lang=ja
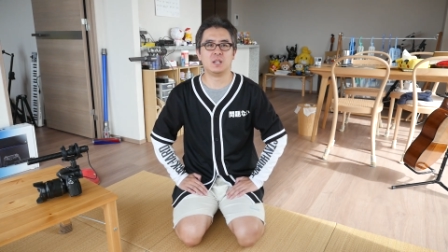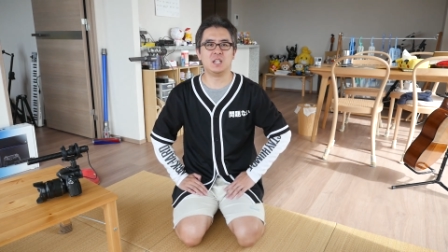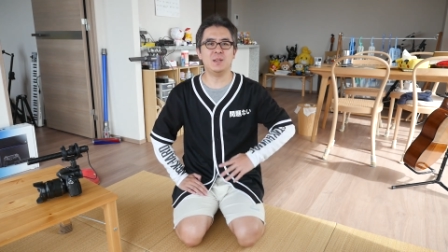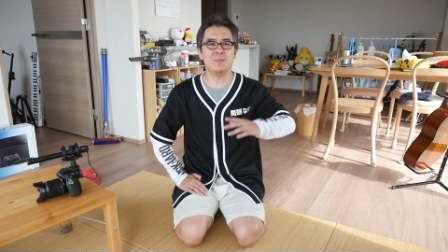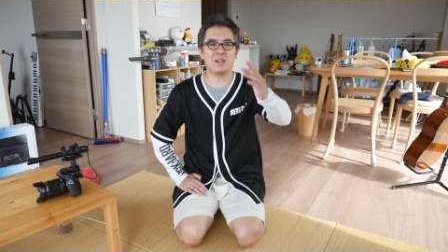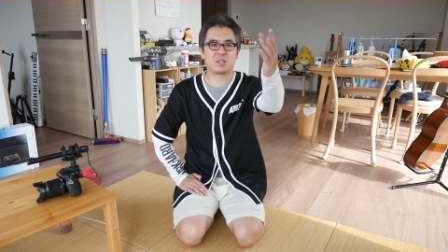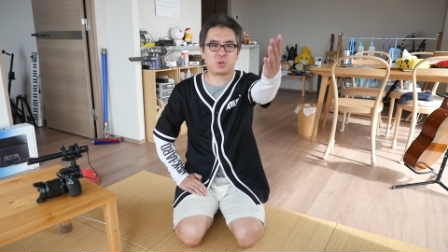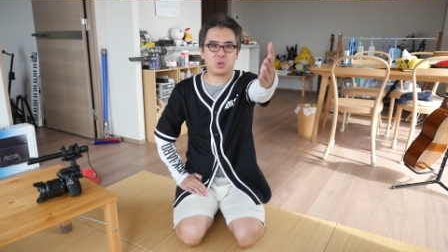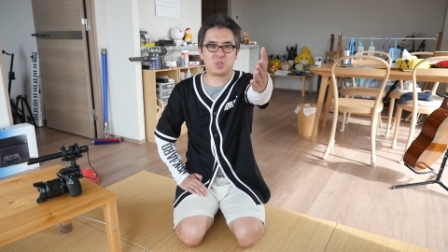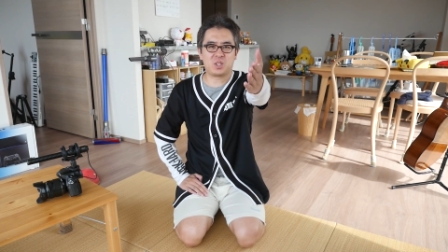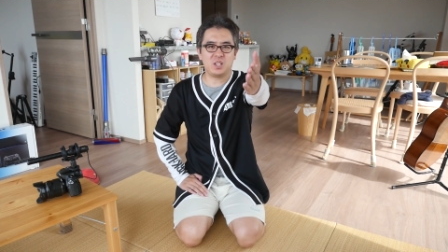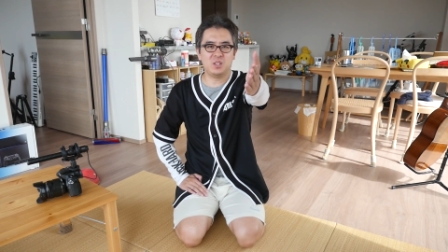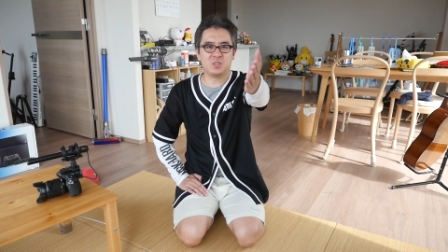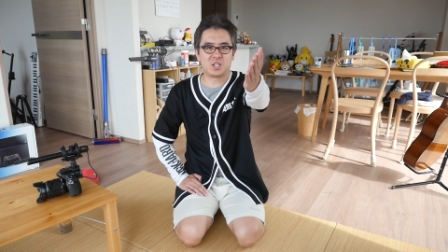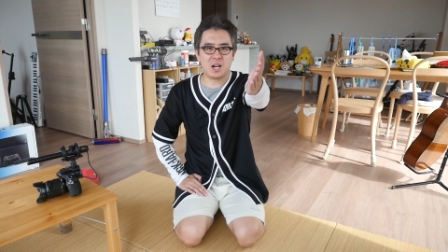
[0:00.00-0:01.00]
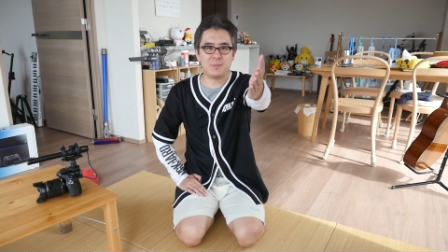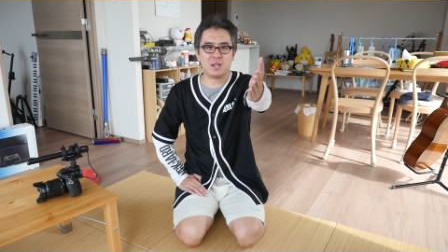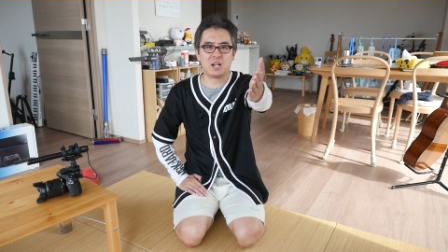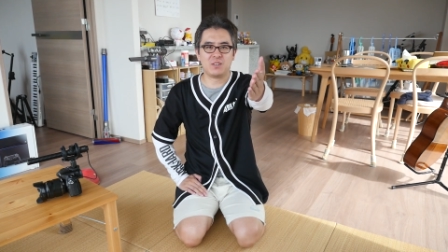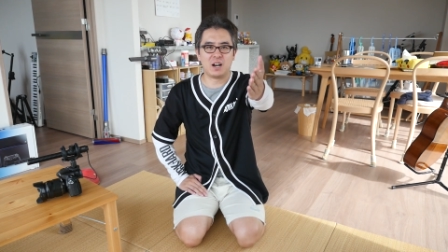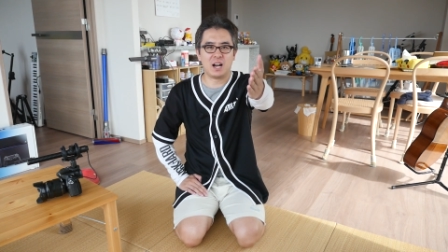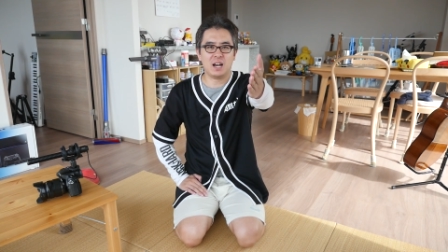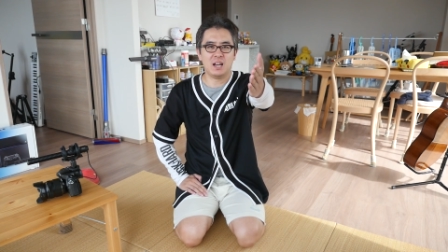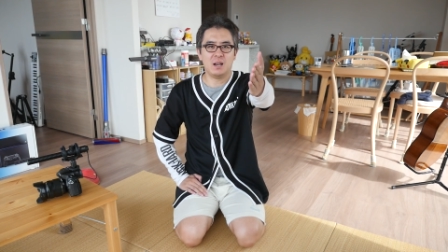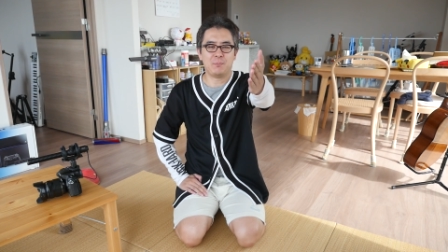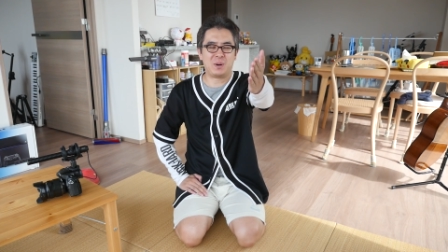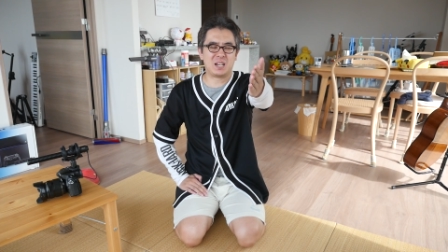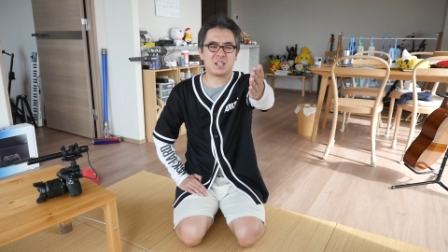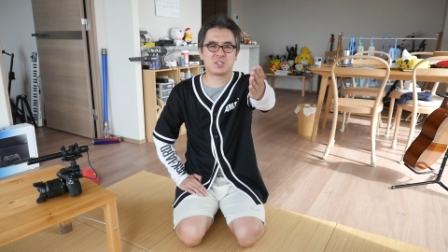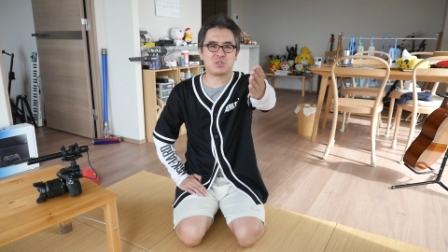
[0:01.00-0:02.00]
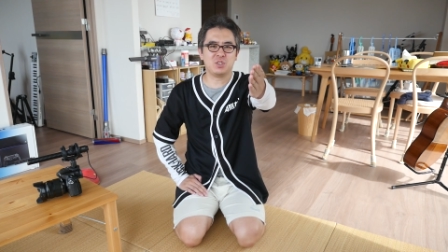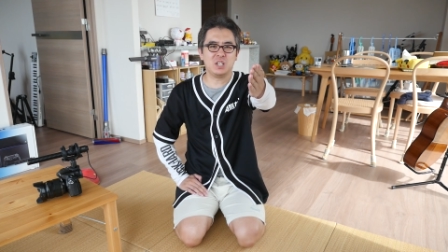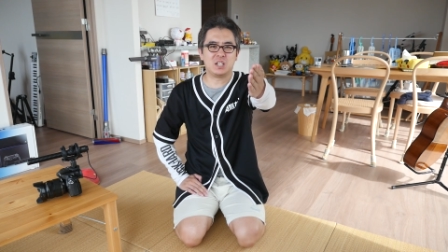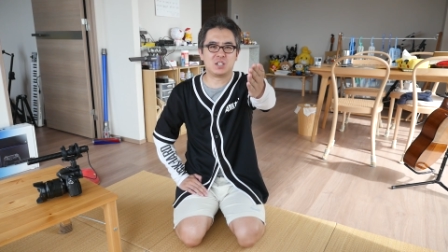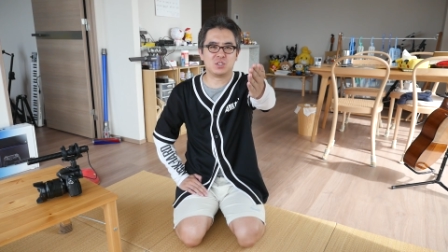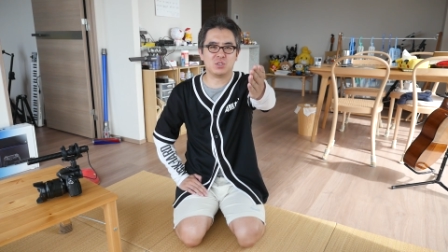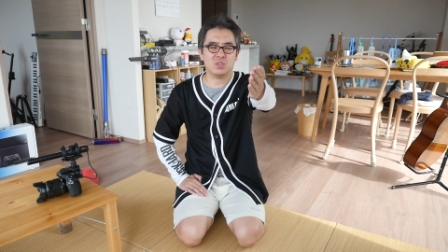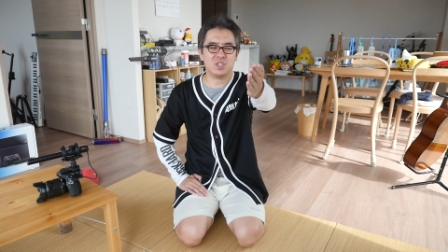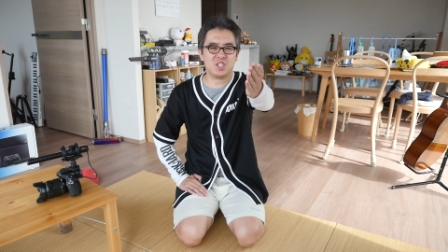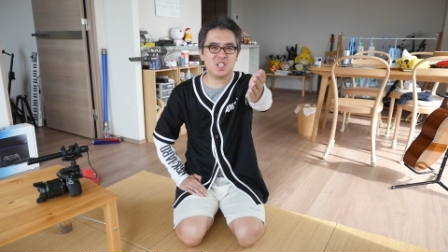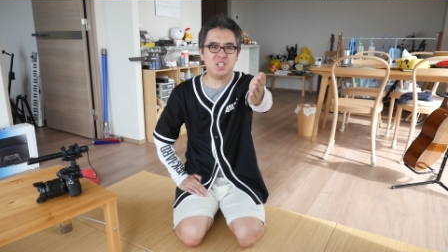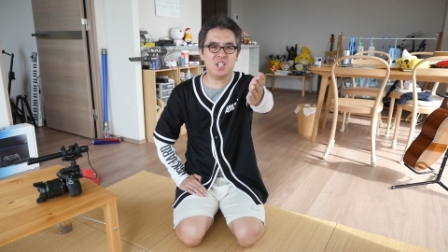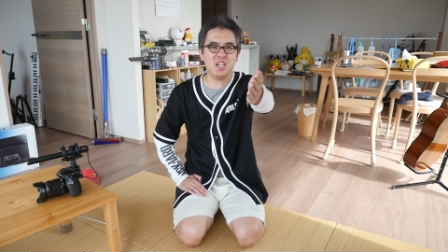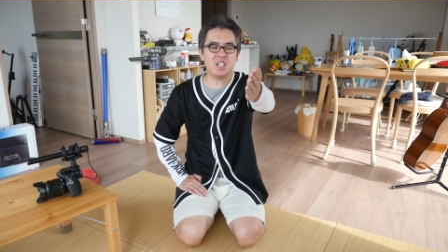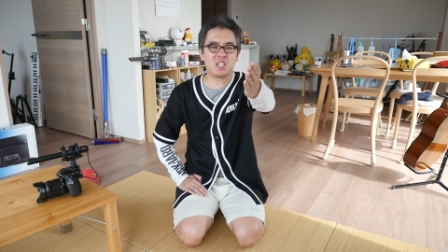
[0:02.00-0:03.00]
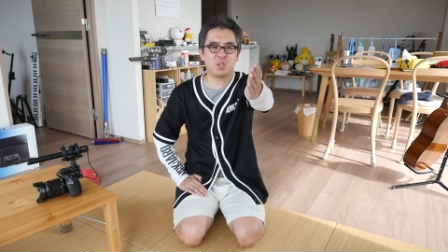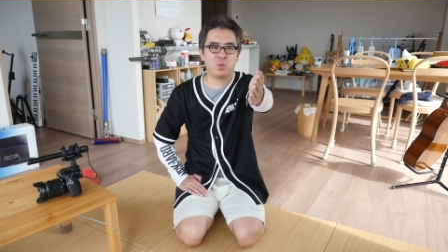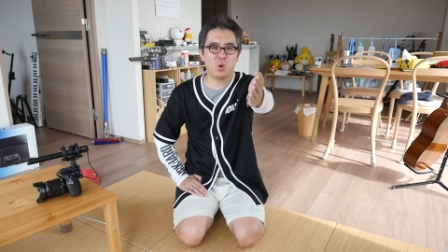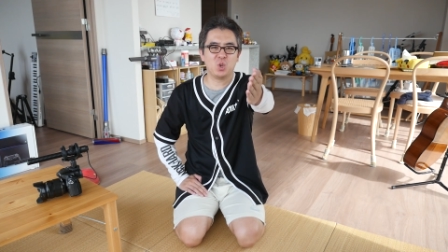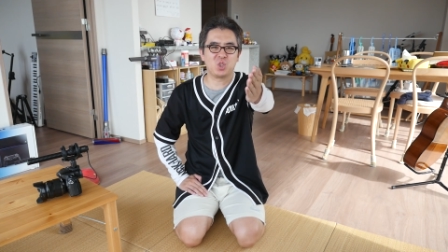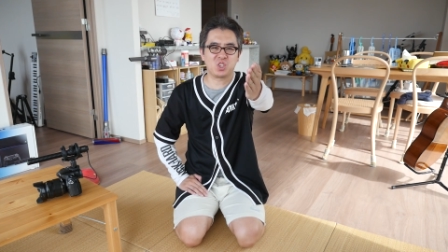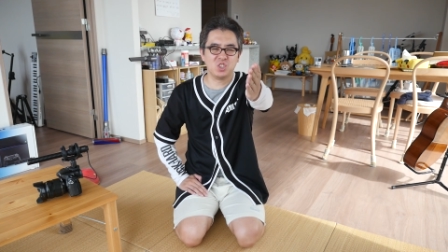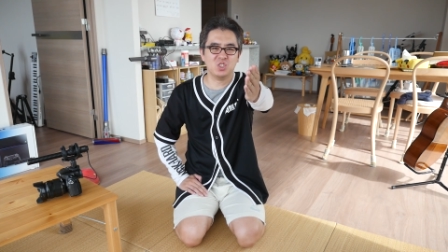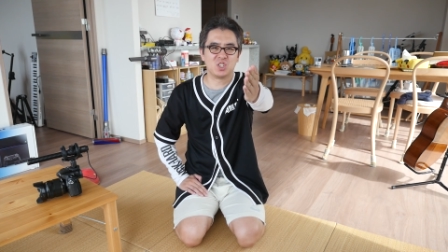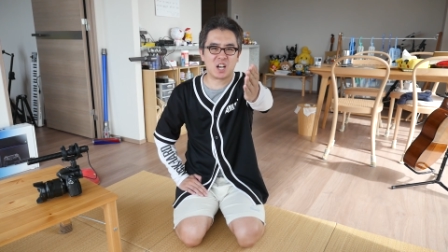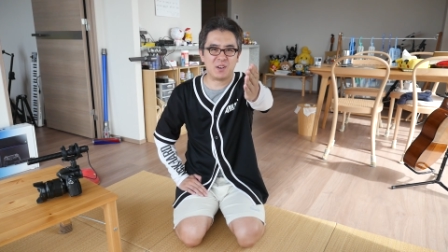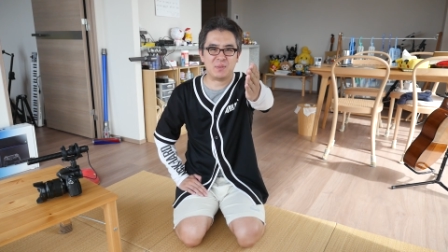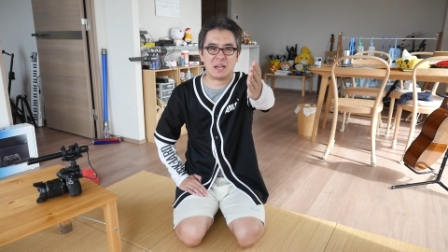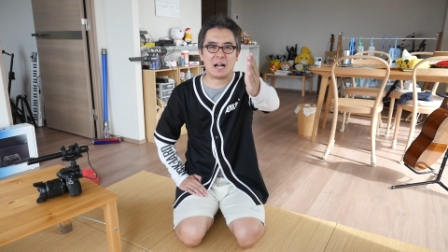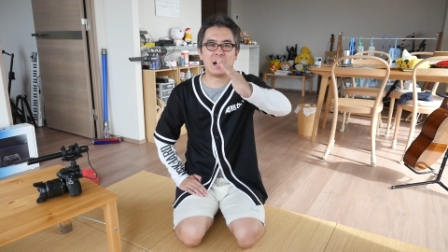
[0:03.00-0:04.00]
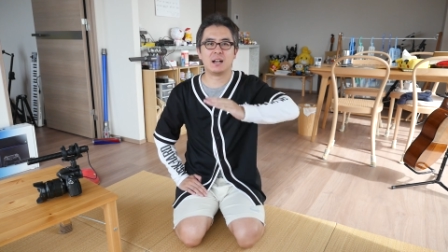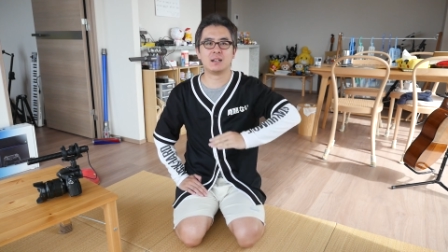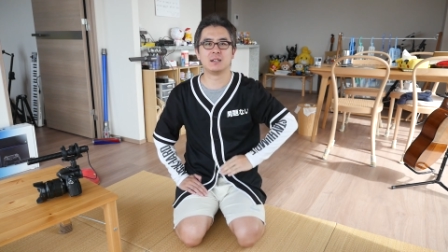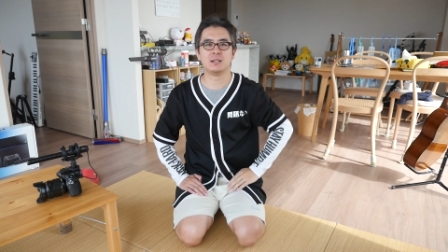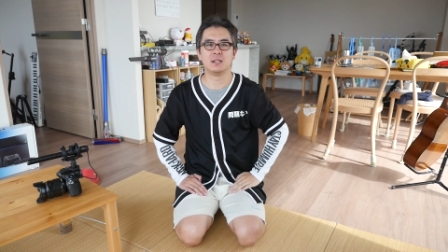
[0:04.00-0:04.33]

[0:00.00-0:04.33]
今撮っているカメラはパナソニックの GH4 というカメラ。